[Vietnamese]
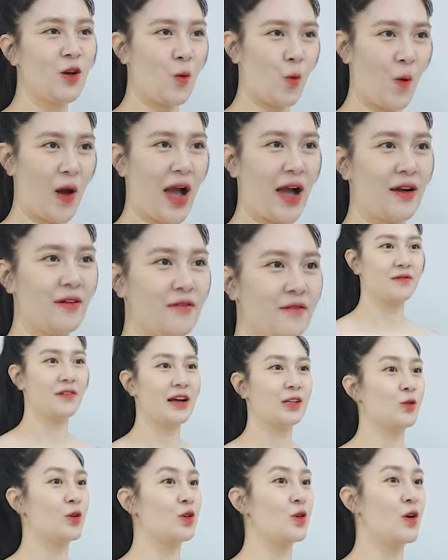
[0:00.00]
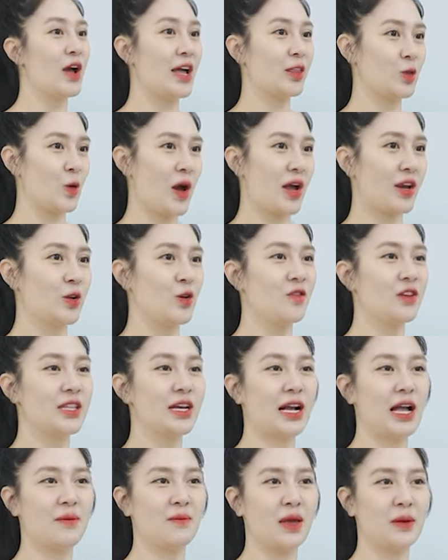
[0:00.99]
hiệu quả và tuyệt đối an toàn đối với
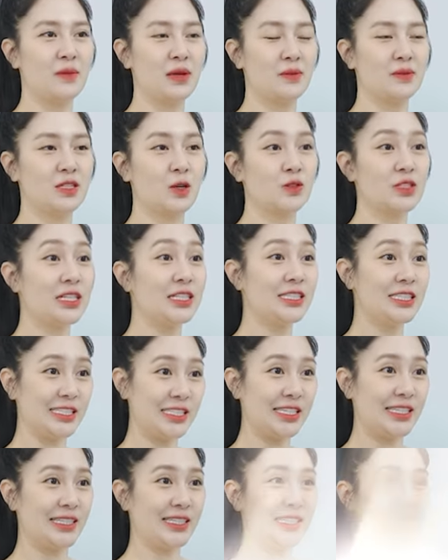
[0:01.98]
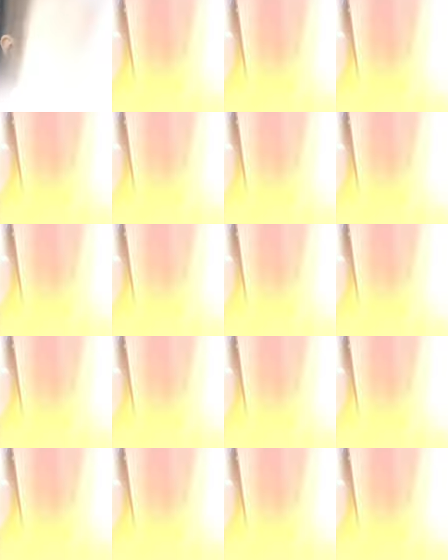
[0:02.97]
tất cả mẹ bỉm sau sinh như chị.